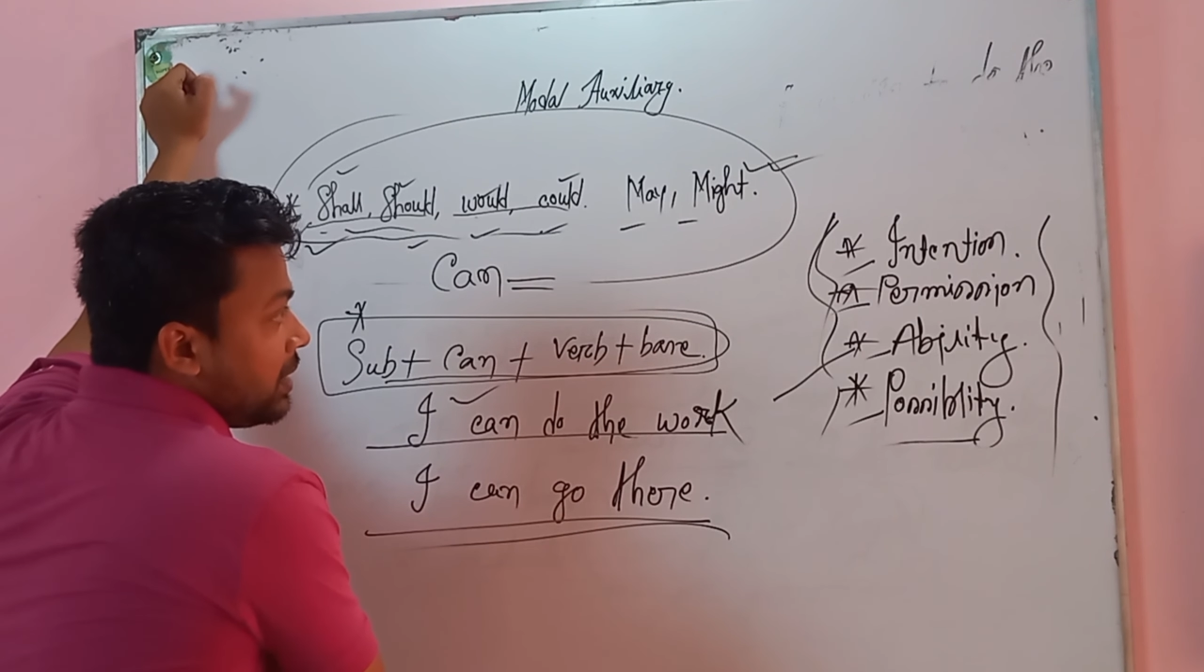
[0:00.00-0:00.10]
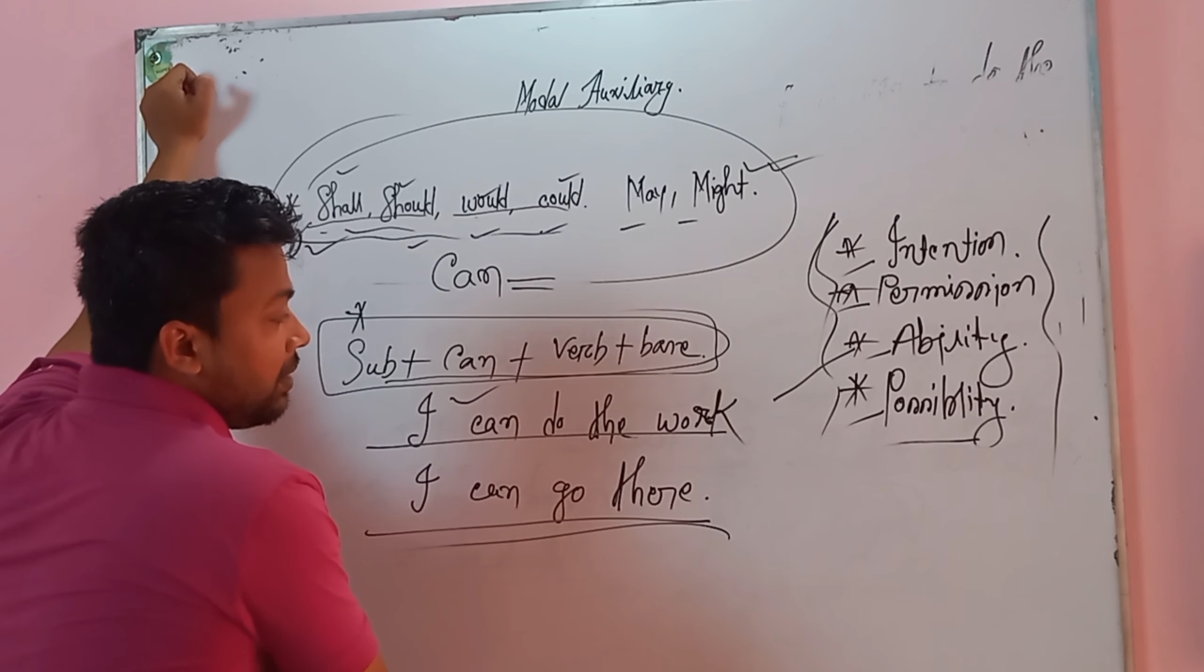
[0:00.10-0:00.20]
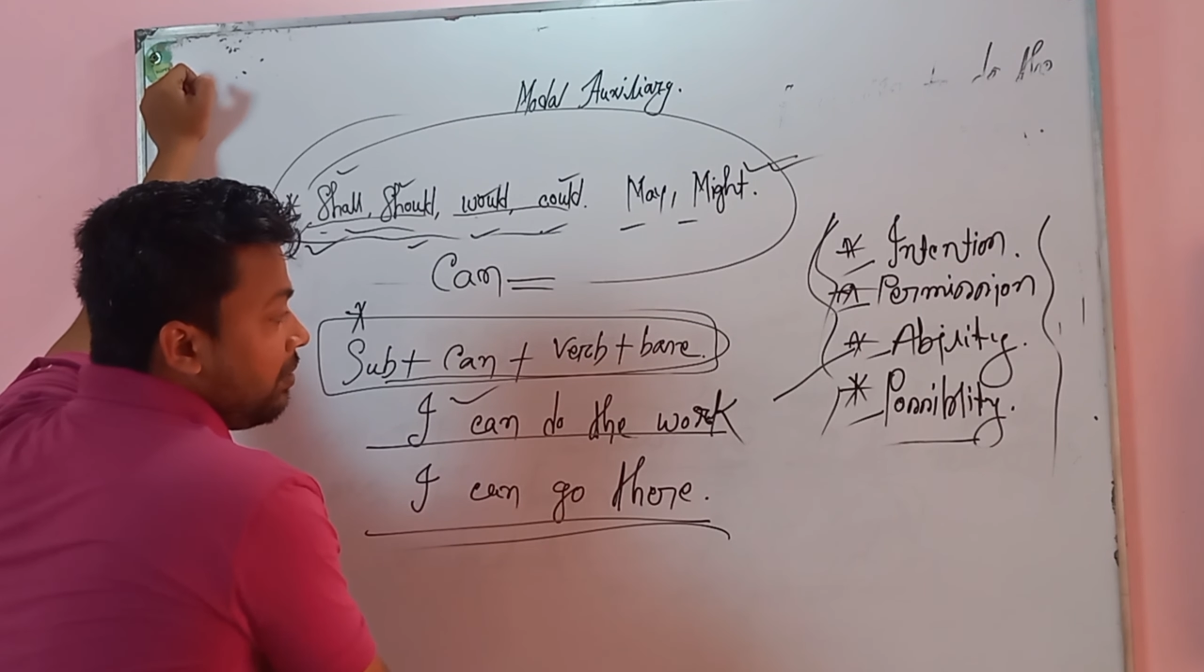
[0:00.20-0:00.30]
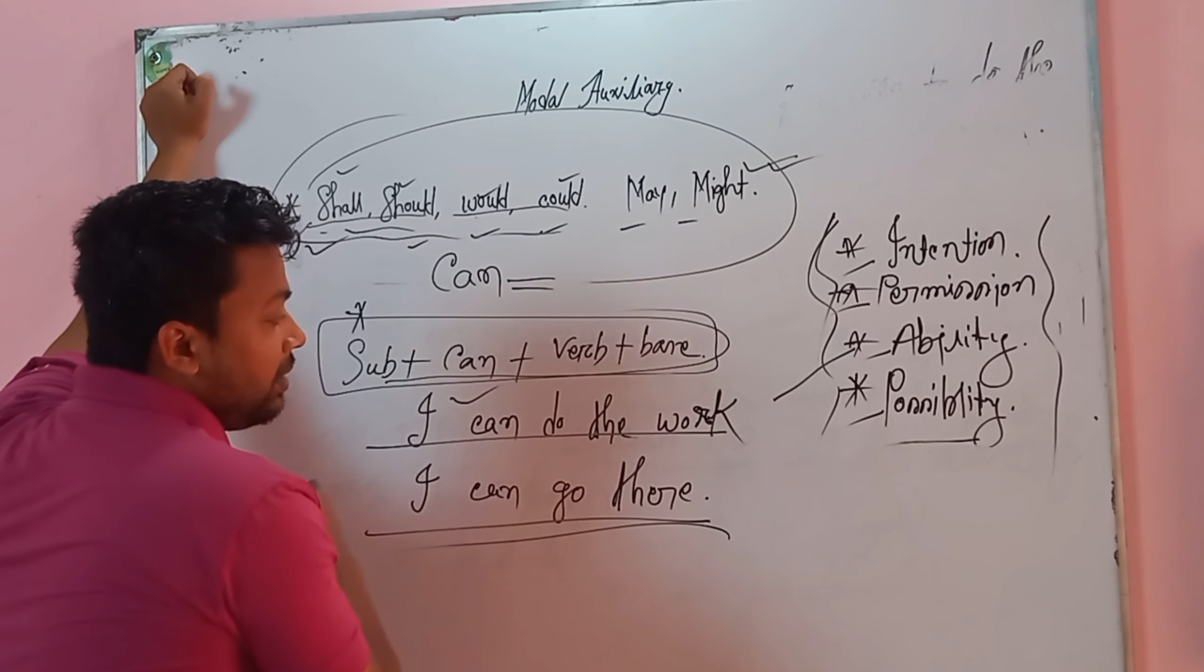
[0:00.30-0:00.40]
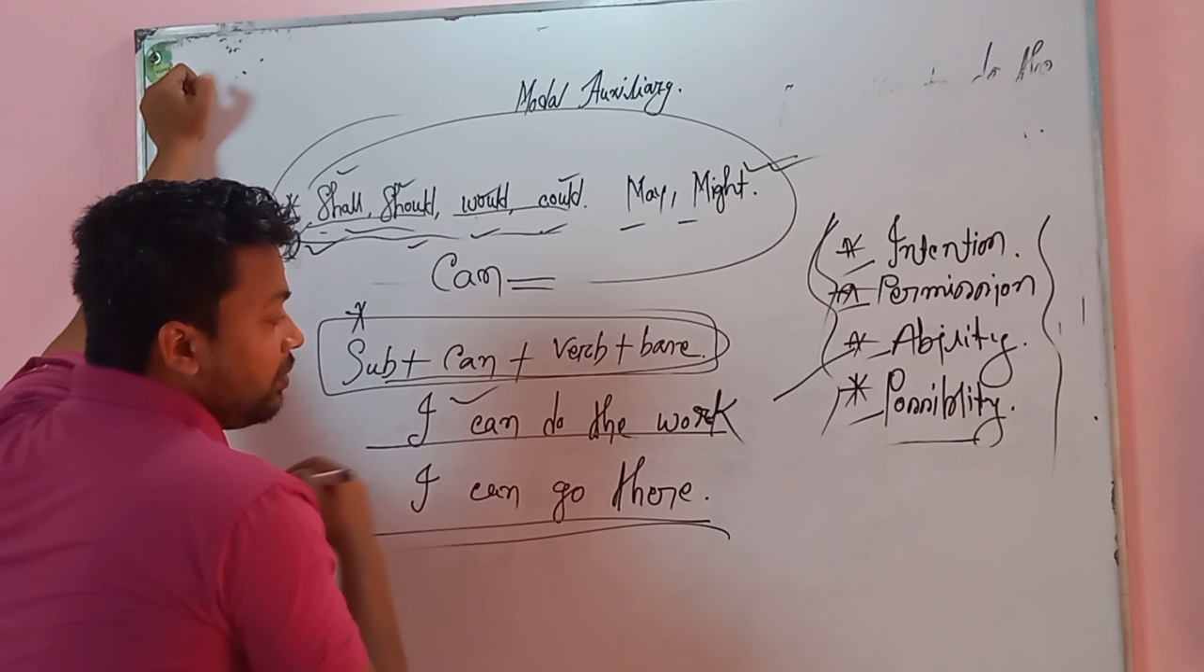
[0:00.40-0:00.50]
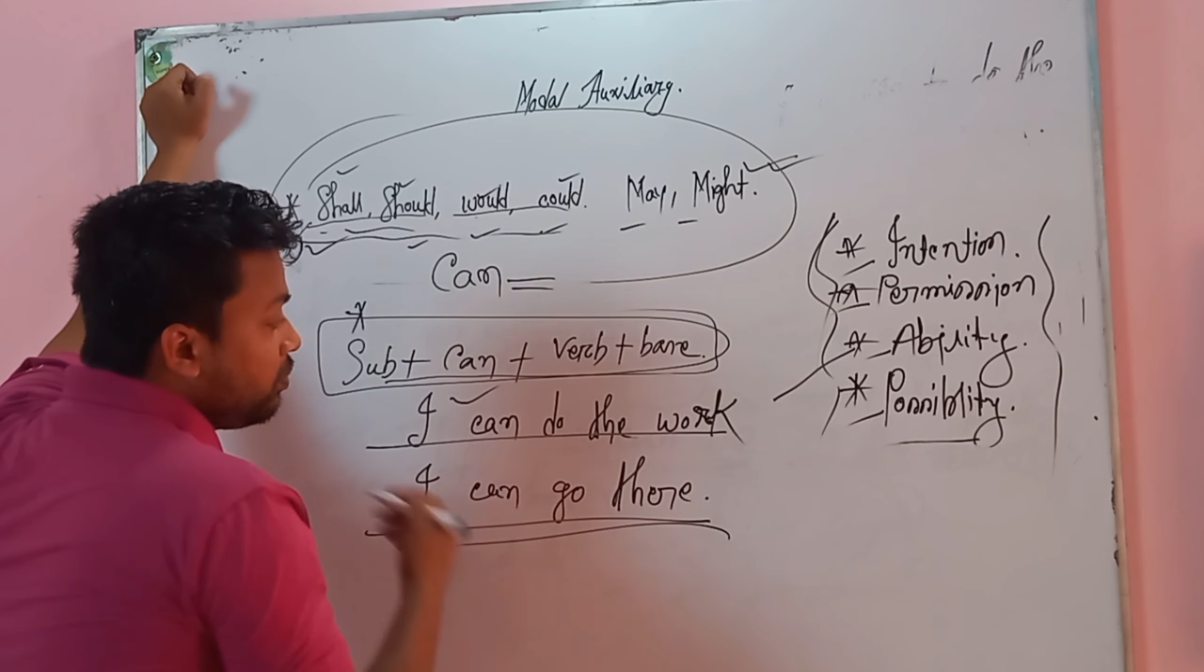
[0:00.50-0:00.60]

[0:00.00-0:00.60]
তাহলে